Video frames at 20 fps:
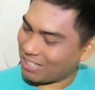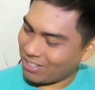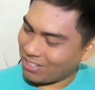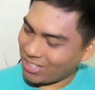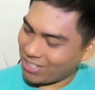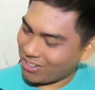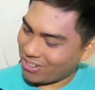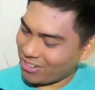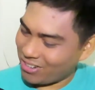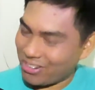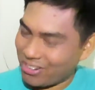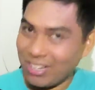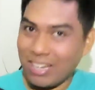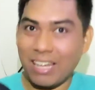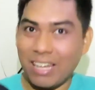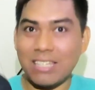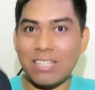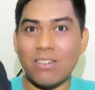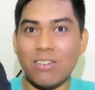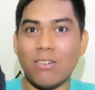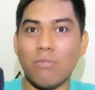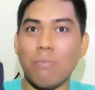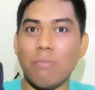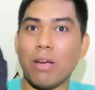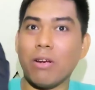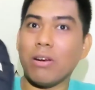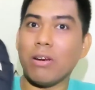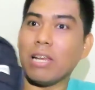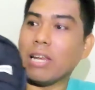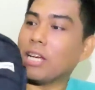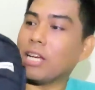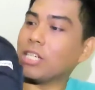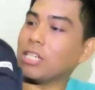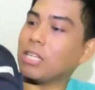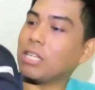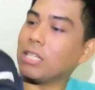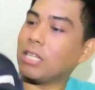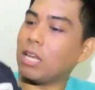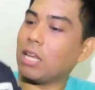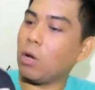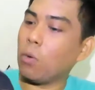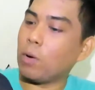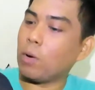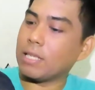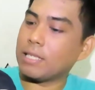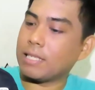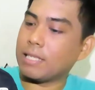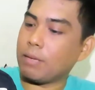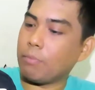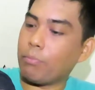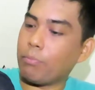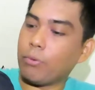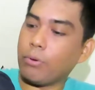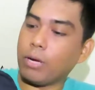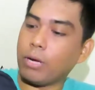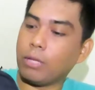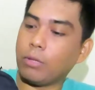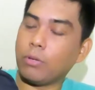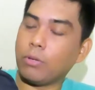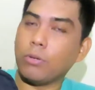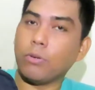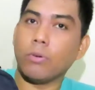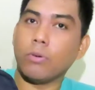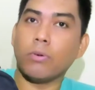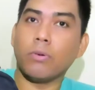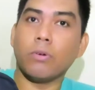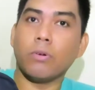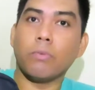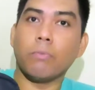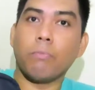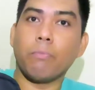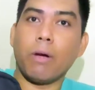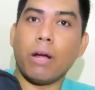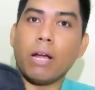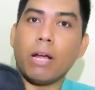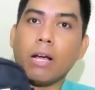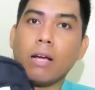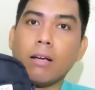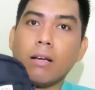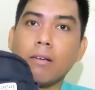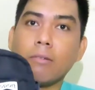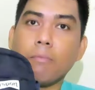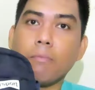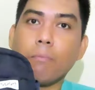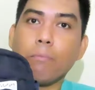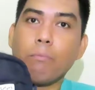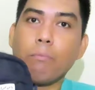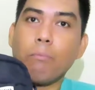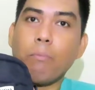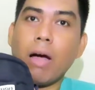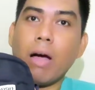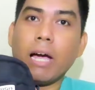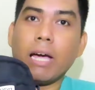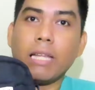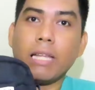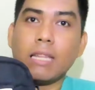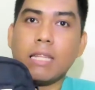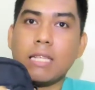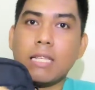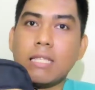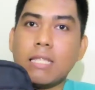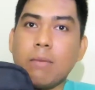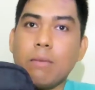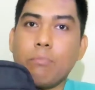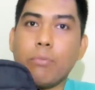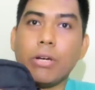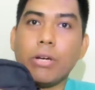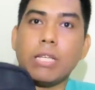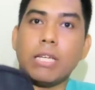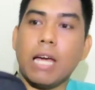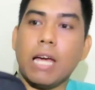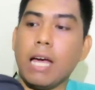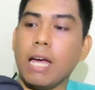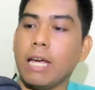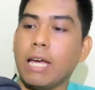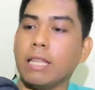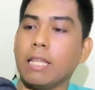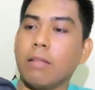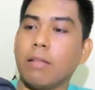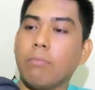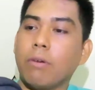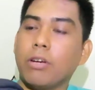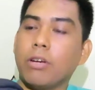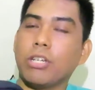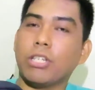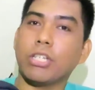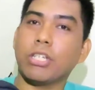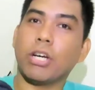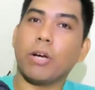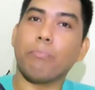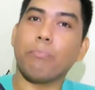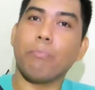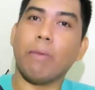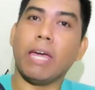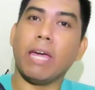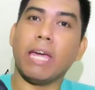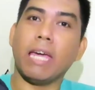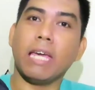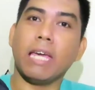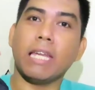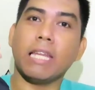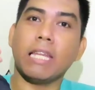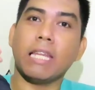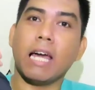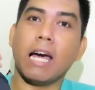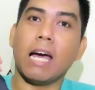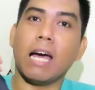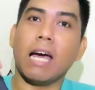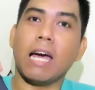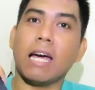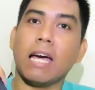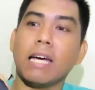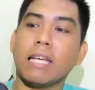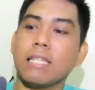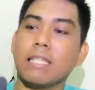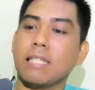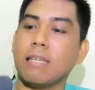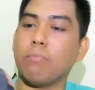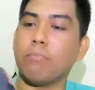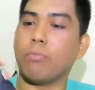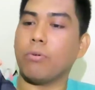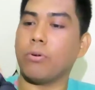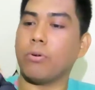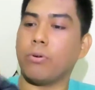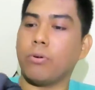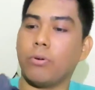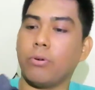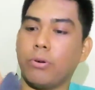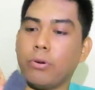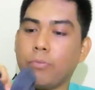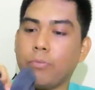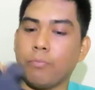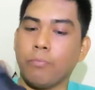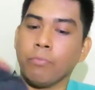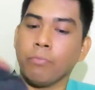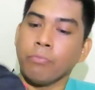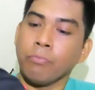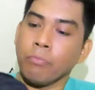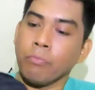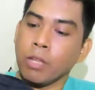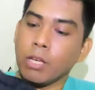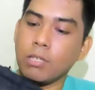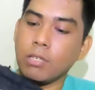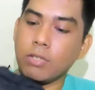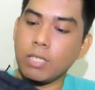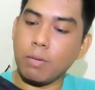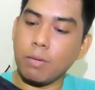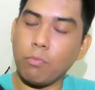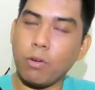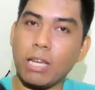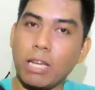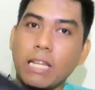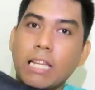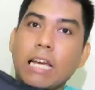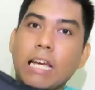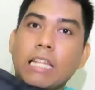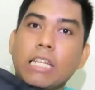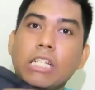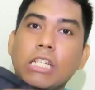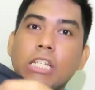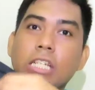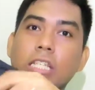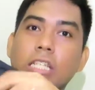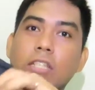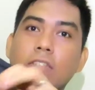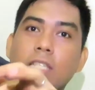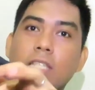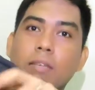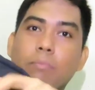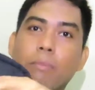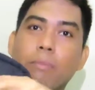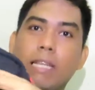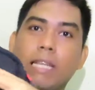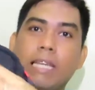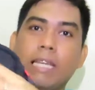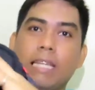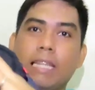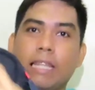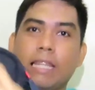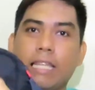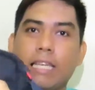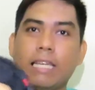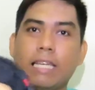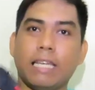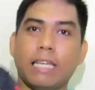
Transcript: So, yon So, meron lang siyang dalawang zipper. Ito yung parang pocket na zipper niya. And then, meron siyang main na zipper. So, simulan natin siya dito sa maliit